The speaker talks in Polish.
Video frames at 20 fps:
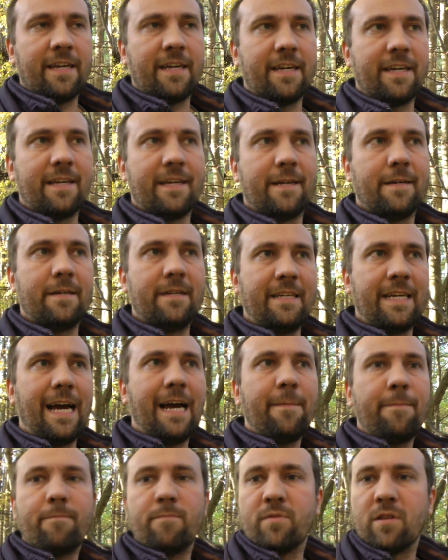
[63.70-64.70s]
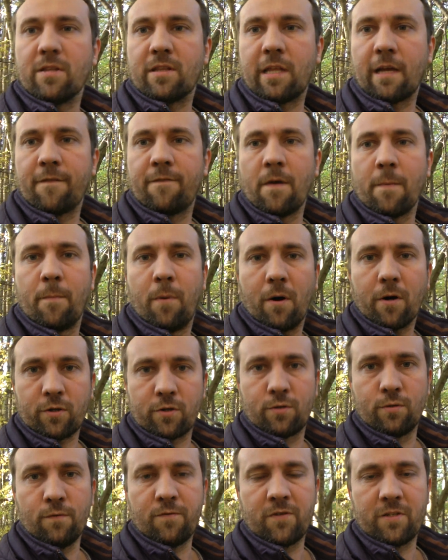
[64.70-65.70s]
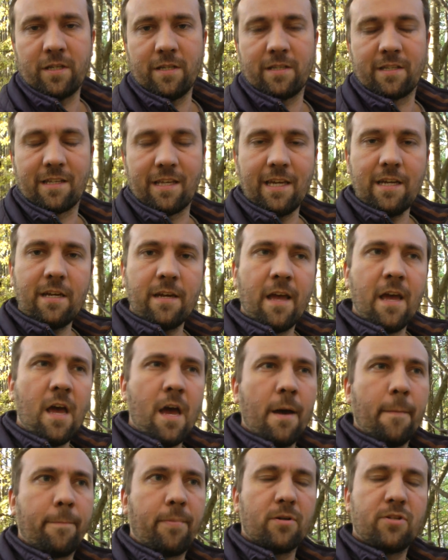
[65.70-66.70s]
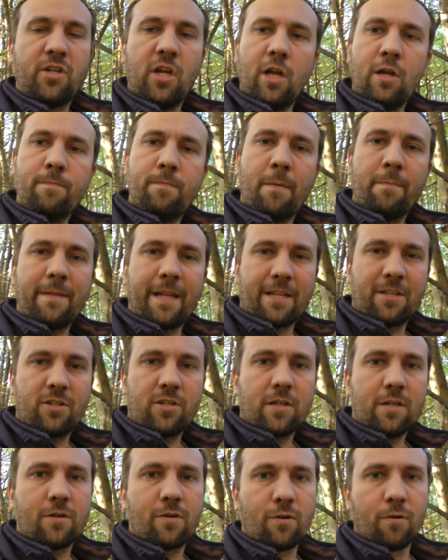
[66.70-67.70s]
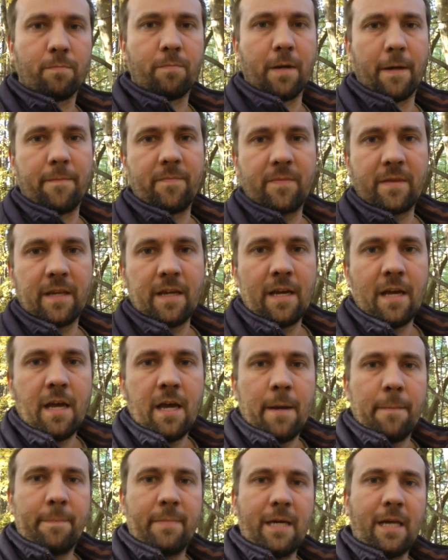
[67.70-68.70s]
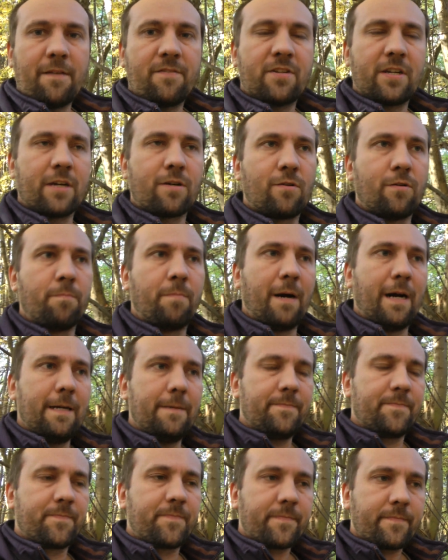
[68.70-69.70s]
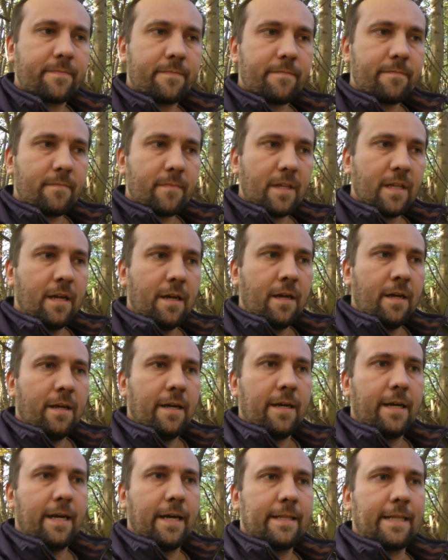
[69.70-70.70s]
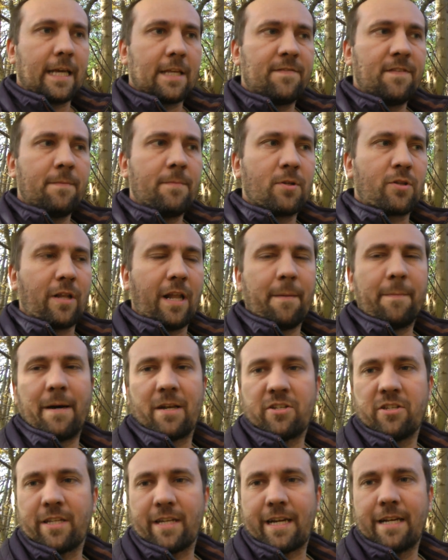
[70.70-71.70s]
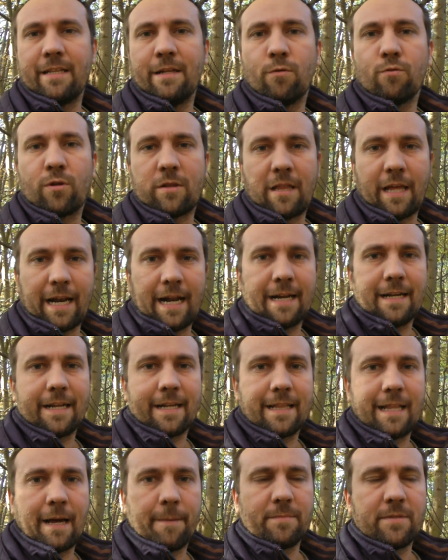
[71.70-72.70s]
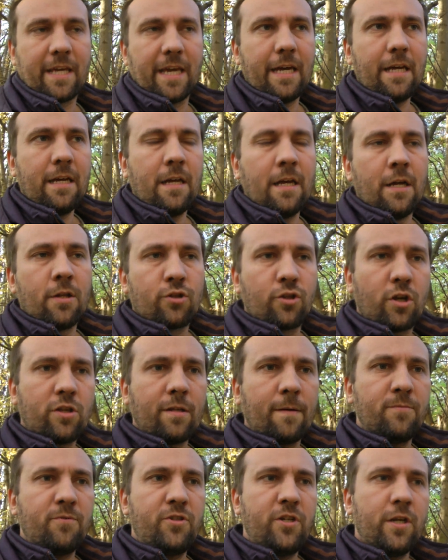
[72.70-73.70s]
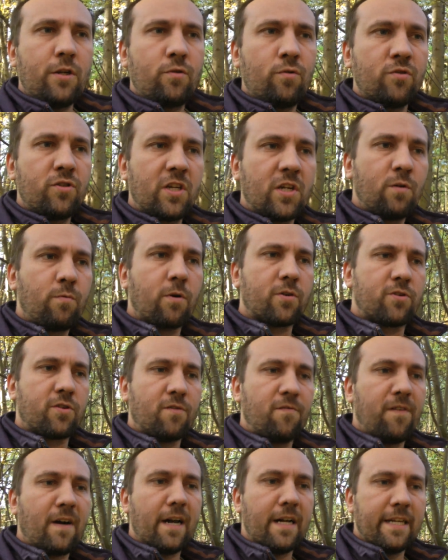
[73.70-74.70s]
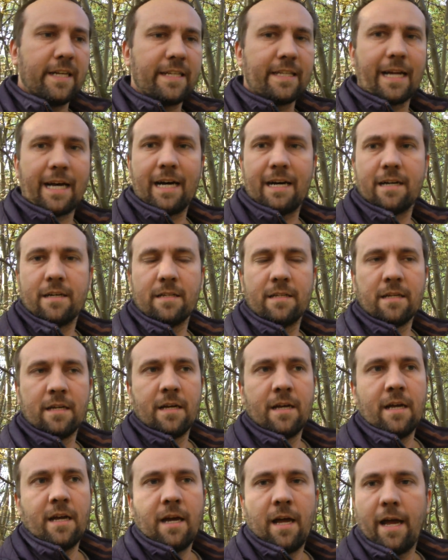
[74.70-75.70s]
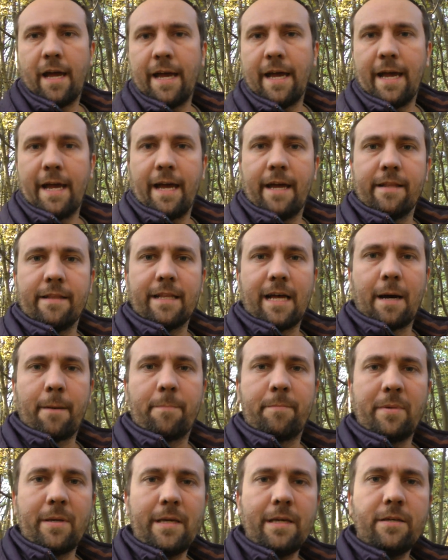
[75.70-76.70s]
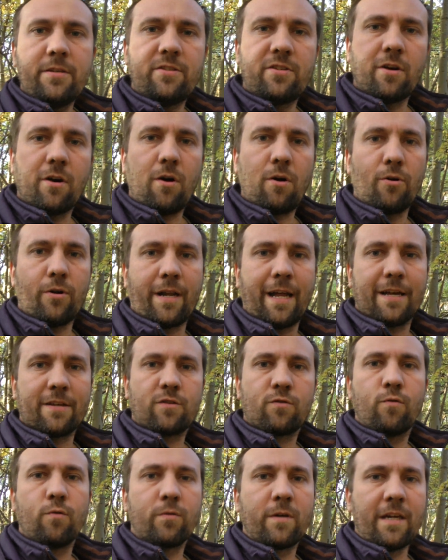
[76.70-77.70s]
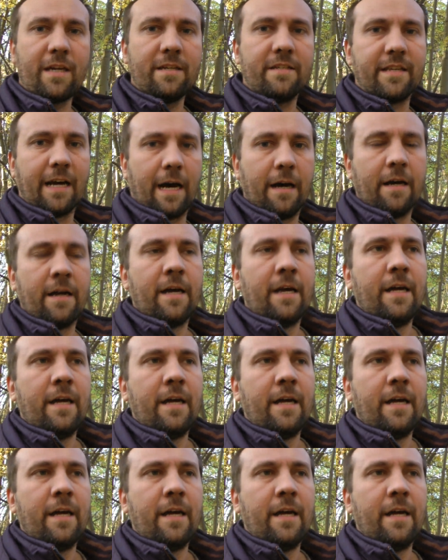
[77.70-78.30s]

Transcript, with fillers: e, ja tych wyborców wszystkich podzieliłbym na trzy grupy. Pierwsza grupa e, nazwijmy to najbardziej taka neutralna dla mnie, to są ci, którzy głosowali na, e, na PiS oraz Kukiza.